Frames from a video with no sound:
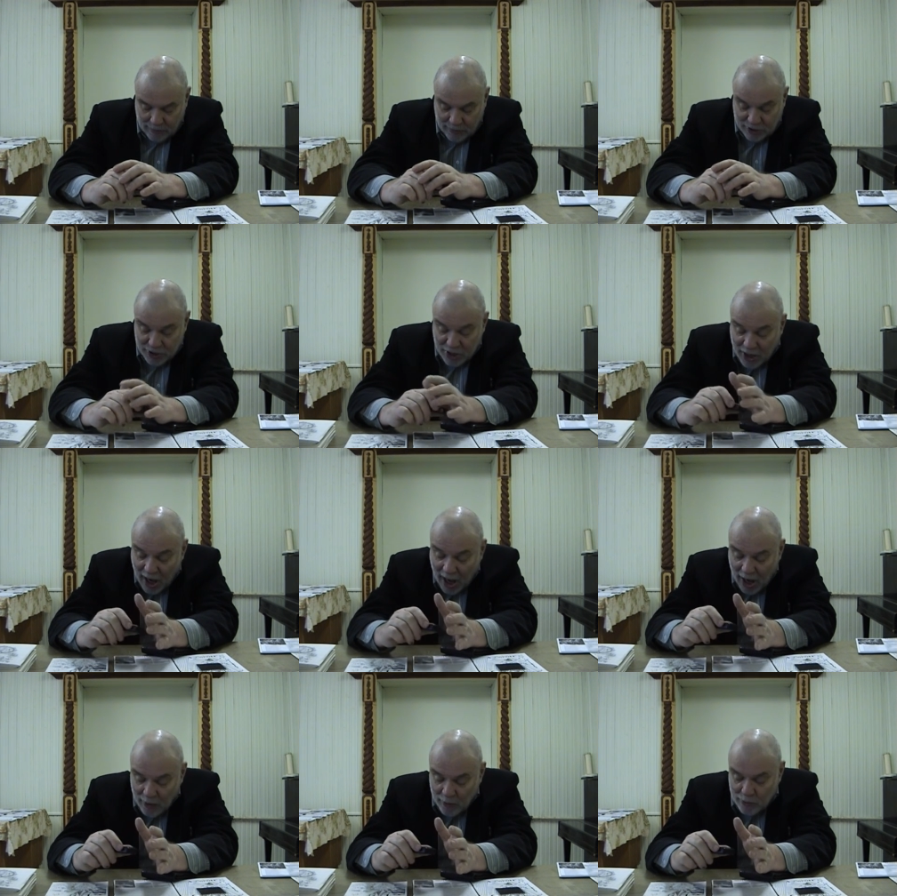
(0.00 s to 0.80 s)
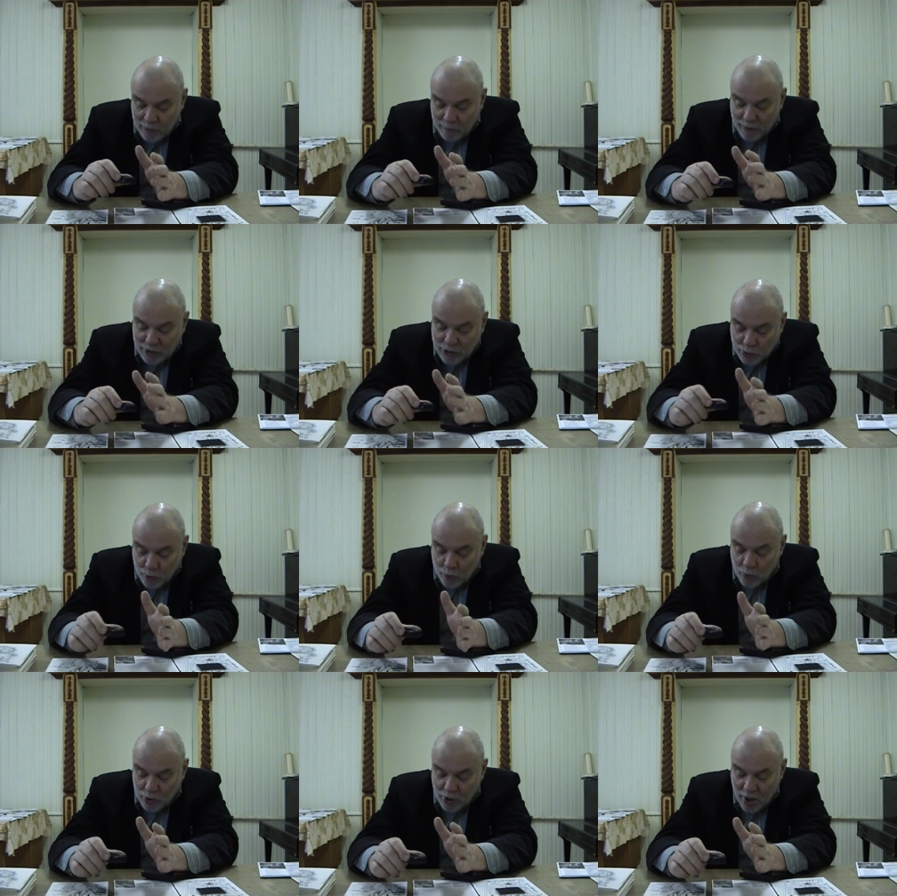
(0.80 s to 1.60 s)
сникают,
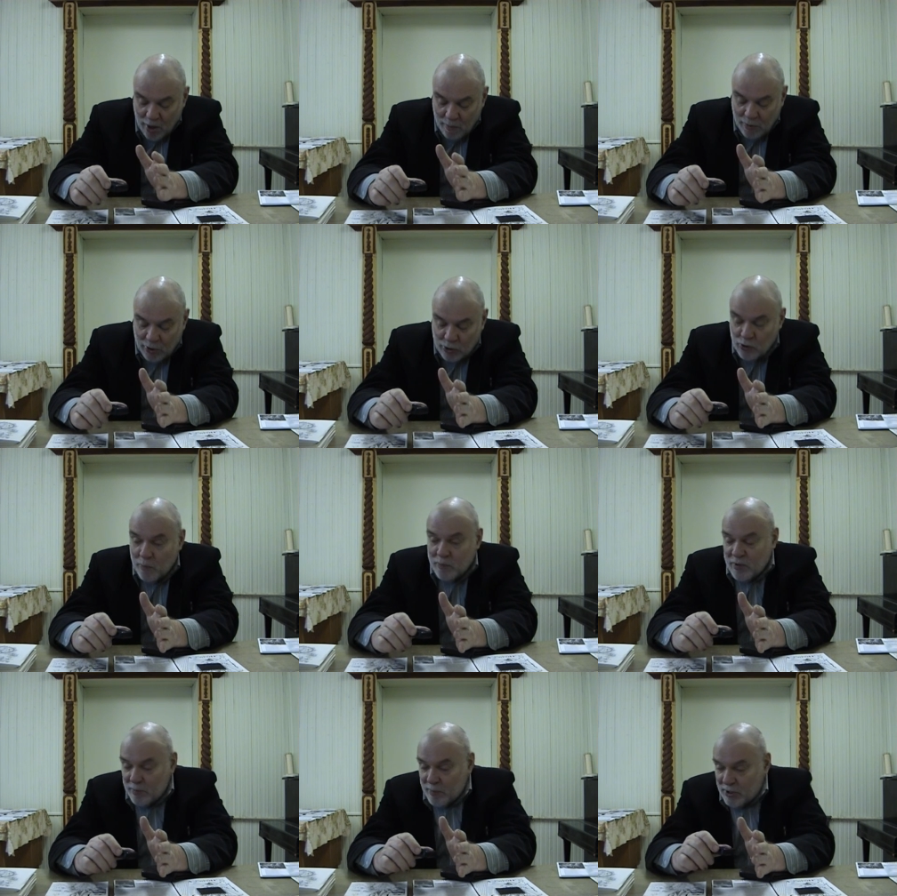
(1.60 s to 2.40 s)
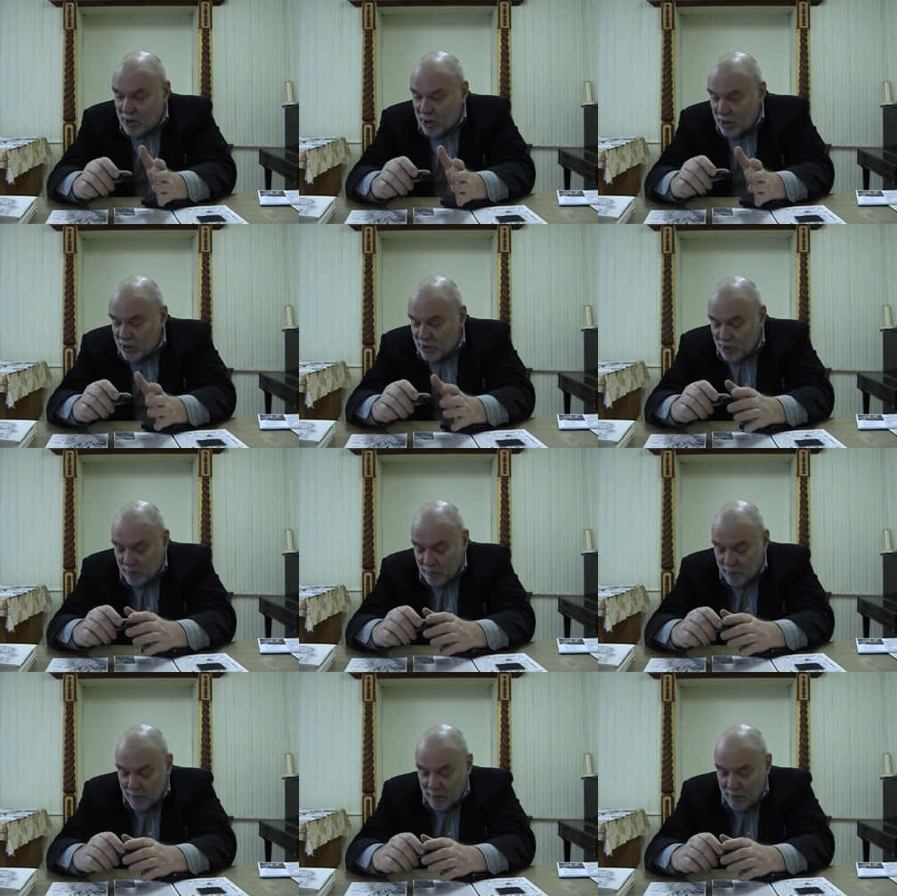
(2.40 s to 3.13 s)
пасуют перед собственным открытием.